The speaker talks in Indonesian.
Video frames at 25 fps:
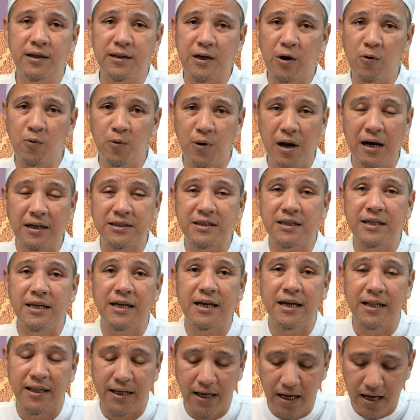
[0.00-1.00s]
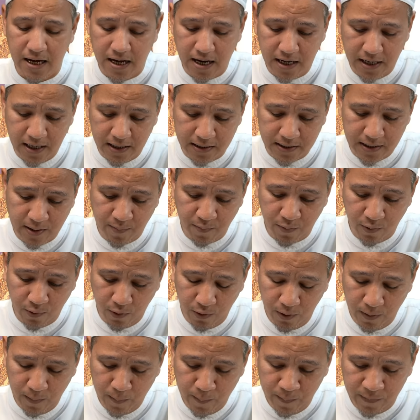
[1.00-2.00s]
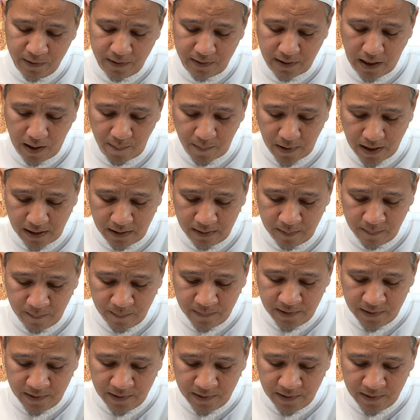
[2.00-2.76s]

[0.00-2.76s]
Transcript: Kita ulang sedikit ya, ayat 68.